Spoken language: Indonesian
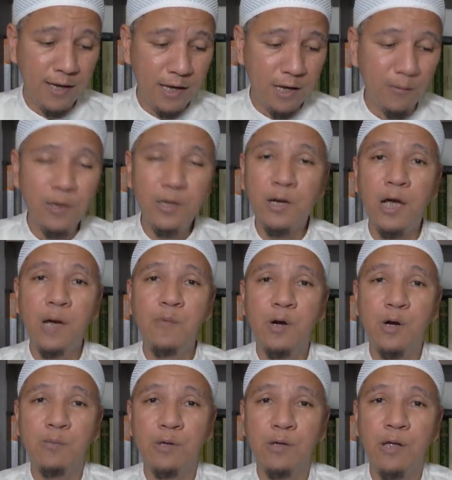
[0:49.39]
Ikhwani
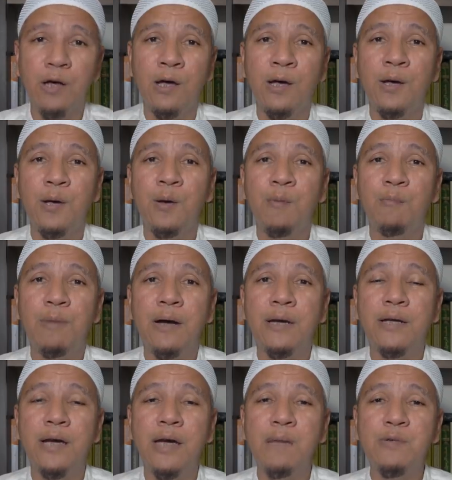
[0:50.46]
rahimahumullah,
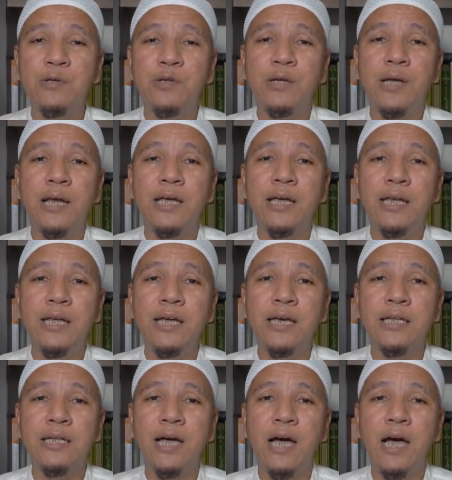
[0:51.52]
pada episode kali ini
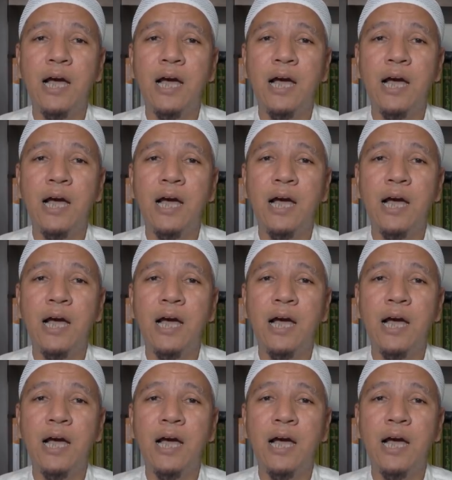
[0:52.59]
kita